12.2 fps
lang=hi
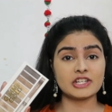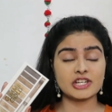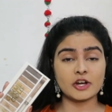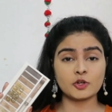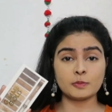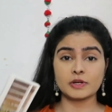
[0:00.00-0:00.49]
आई
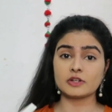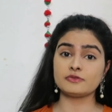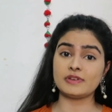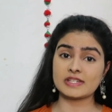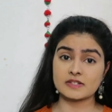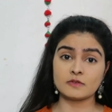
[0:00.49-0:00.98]
शेडो
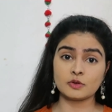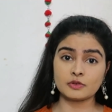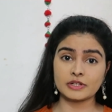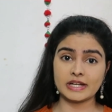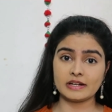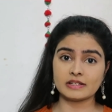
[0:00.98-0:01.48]
बिकॉज फेस्टिव
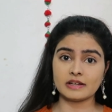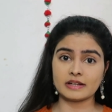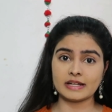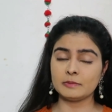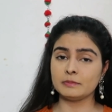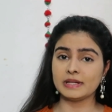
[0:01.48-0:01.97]
लुक क्रिएट
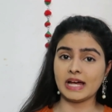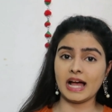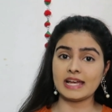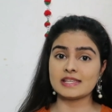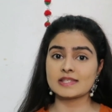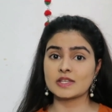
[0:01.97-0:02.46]
कर रहे हैं एंड
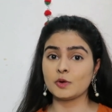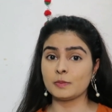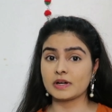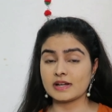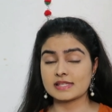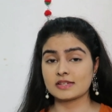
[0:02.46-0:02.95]
बिना आइज के
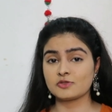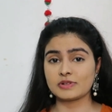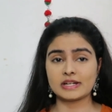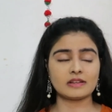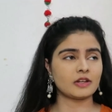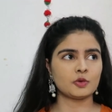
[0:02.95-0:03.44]
ऊपर
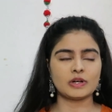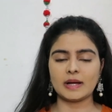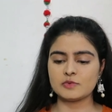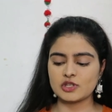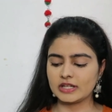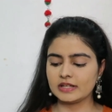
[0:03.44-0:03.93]
कंसेंट्रेट करे तो
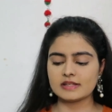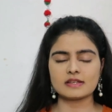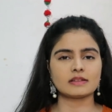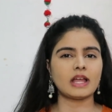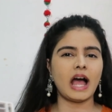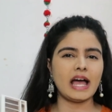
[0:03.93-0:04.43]
काम चल ही नहीं
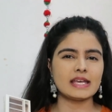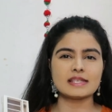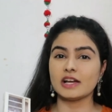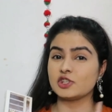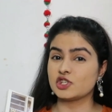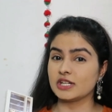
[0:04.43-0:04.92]
सकता
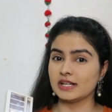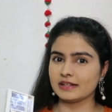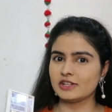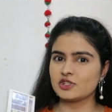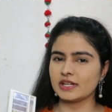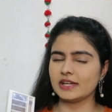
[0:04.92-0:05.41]
आइज अच्छी
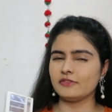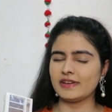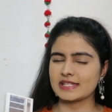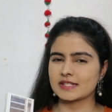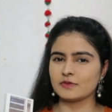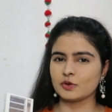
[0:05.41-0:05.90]
लगनी चाहिए
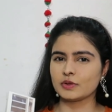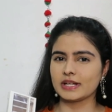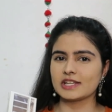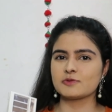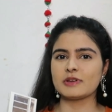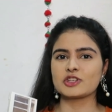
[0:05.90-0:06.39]
फेस्टिव लुक
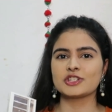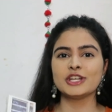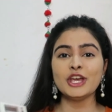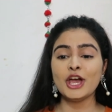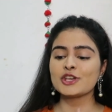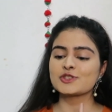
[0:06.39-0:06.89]
के लिए
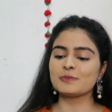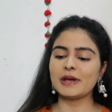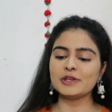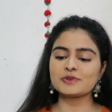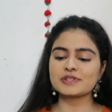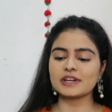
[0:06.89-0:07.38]
स्पेशली सो so,
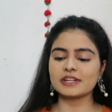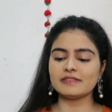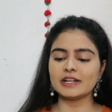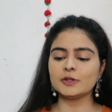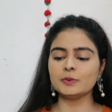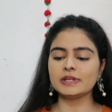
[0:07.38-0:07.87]
मैं यूज़
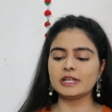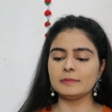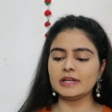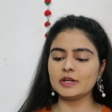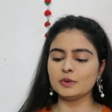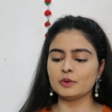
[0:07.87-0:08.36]
करने वाली हूँ
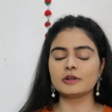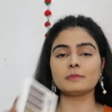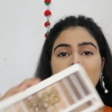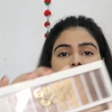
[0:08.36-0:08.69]
गिमी गोल्ड